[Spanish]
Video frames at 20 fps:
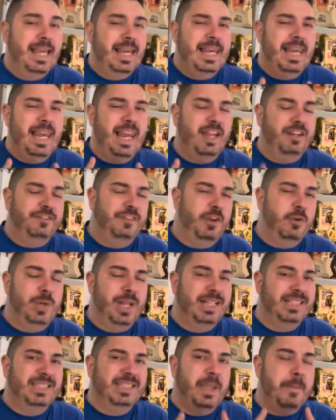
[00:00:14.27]
las
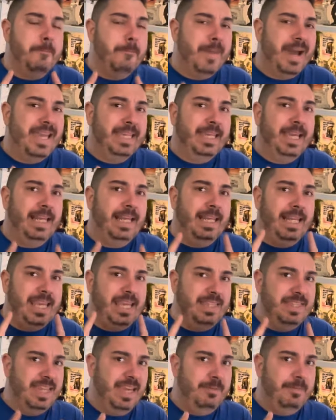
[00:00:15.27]
figuras de Michael
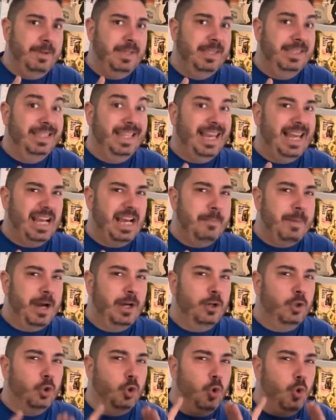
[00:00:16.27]
y David de la
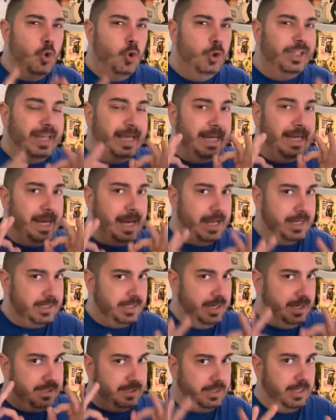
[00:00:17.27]
gama Cool
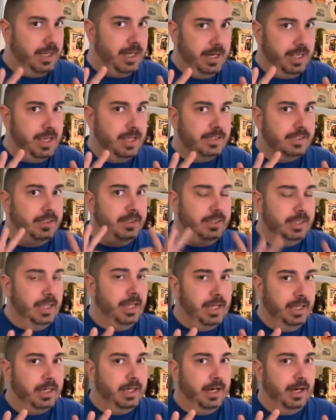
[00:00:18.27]
Classic Series
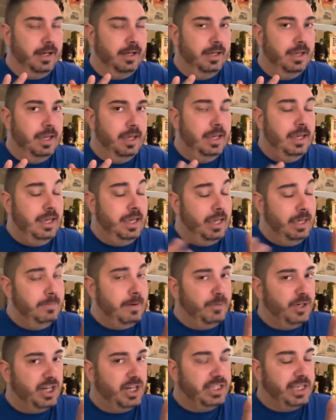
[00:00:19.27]
de NECA. Y
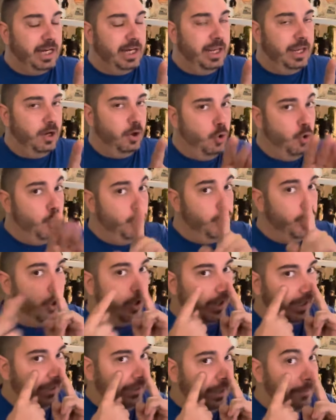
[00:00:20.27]
vamos a echarle un
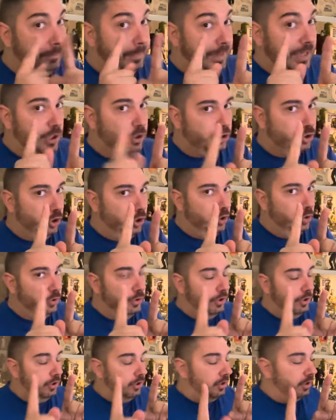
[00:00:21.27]
ojete, pero solo
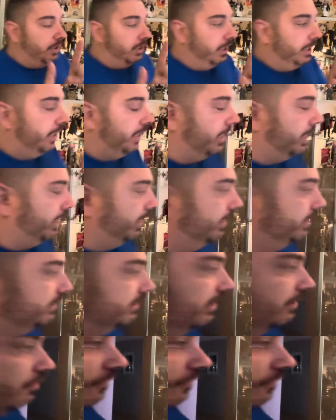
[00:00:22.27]
uno, a estas